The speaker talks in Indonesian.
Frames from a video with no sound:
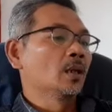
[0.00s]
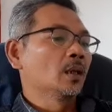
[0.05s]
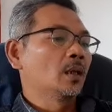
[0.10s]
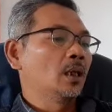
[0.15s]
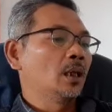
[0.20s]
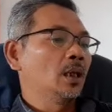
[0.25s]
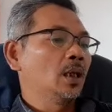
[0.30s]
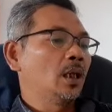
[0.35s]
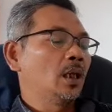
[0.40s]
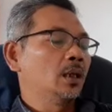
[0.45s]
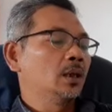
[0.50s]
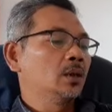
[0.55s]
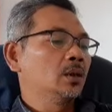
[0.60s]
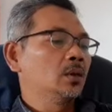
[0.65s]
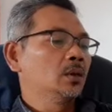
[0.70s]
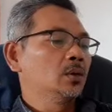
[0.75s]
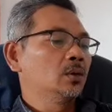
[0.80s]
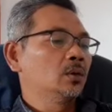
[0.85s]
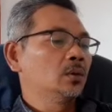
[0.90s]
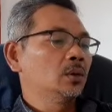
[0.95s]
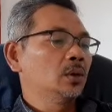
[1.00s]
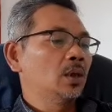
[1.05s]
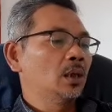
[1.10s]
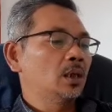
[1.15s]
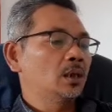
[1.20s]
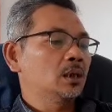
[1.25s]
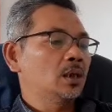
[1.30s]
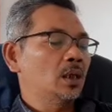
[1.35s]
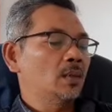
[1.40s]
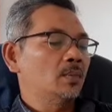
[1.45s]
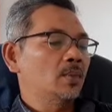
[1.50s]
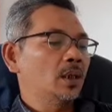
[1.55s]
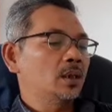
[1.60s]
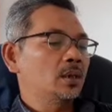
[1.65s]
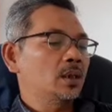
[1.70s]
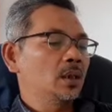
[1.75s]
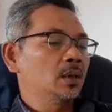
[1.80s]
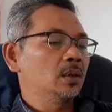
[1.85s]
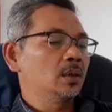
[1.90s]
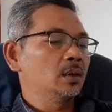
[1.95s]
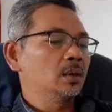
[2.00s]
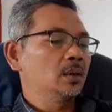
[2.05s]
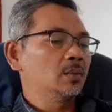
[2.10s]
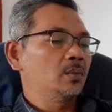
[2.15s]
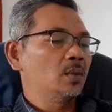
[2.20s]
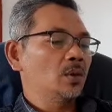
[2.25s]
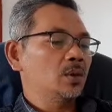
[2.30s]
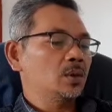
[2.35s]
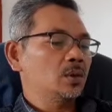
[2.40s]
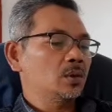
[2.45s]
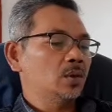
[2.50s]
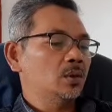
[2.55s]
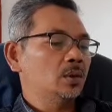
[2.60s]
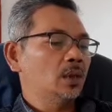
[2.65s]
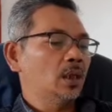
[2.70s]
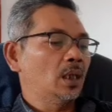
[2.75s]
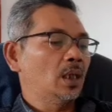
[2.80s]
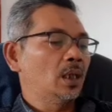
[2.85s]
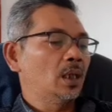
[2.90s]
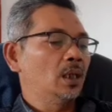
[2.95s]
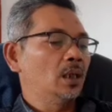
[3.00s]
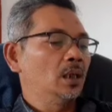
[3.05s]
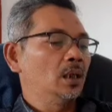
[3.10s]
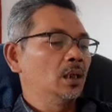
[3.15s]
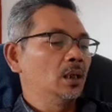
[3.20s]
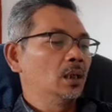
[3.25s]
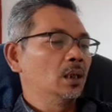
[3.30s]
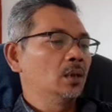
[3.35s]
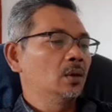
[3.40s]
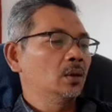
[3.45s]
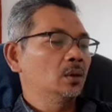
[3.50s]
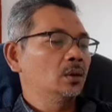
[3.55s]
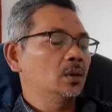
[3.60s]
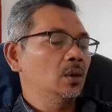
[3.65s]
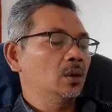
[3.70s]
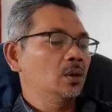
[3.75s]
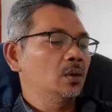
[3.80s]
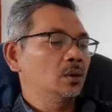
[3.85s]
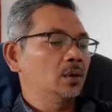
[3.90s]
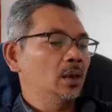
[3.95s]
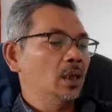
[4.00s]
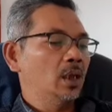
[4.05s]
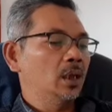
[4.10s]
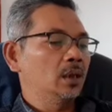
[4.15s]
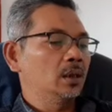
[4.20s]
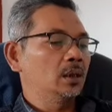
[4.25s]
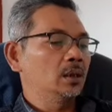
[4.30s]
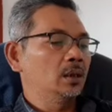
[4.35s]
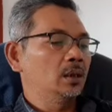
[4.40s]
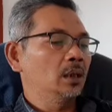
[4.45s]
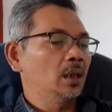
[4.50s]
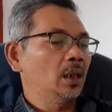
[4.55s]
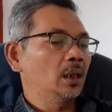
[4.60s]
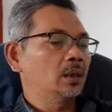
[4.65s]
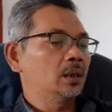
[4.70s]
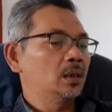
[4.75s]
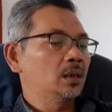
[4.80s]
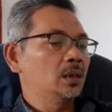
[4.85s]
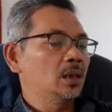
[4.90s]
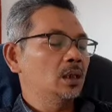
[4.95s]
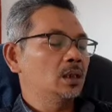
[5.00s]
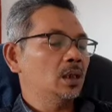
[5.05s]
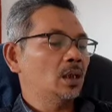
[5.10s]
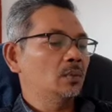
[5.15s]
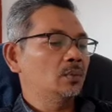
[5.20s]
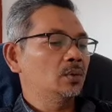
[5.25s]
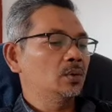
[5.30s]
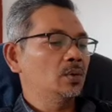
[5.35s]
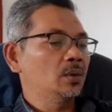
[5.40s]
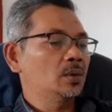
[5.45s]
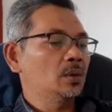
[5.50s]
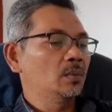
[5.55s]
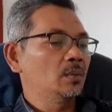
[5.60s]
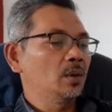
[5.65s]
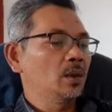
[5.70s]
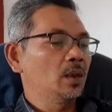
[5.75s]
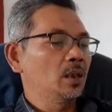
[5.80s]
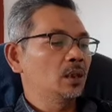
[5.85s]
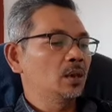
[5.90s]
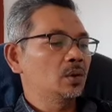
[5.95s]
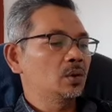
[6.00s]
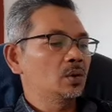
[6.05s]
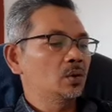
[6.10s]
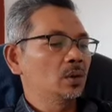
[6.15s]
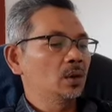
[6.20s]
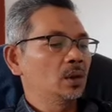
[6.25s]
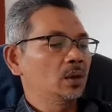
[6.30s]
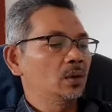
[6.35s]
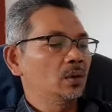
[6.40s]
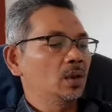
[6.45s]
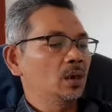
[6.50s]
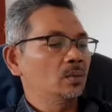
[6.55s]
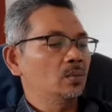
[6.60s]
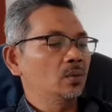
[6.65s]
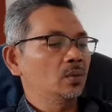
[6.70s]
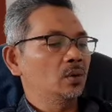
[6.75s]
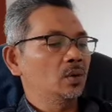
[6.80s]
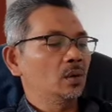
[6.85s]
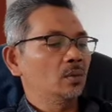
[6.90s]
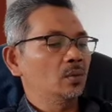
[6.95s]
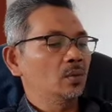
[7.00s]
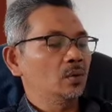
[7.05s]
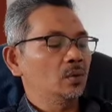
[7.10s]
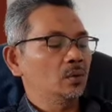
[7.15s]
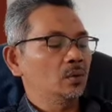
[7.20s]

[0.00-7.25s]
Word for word: Kayak itu yang saya baca di poskota.co.id edisi Sabtu 9 Juli 2022.